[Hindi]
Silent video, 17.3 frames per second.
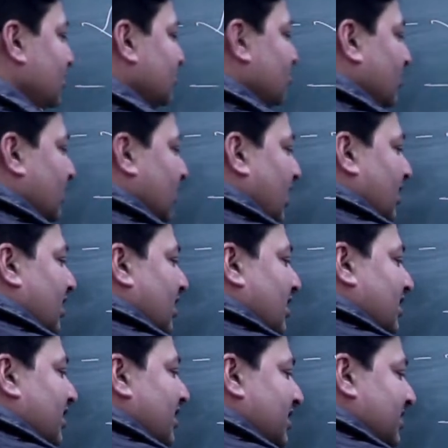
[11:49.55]
वो क्या
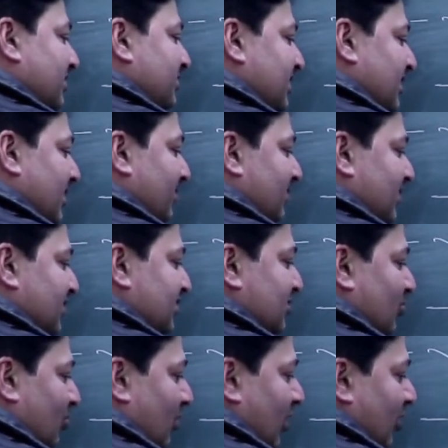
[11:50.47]
करेंगे कि भाई हमने
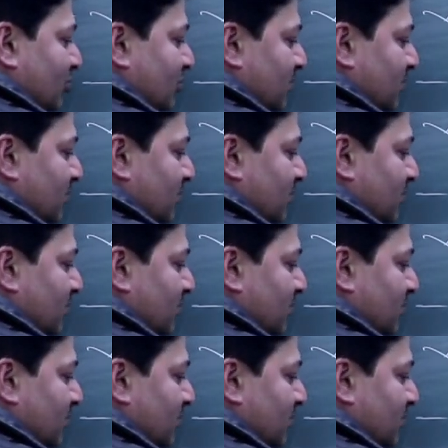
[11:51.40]
स्टोर हाउस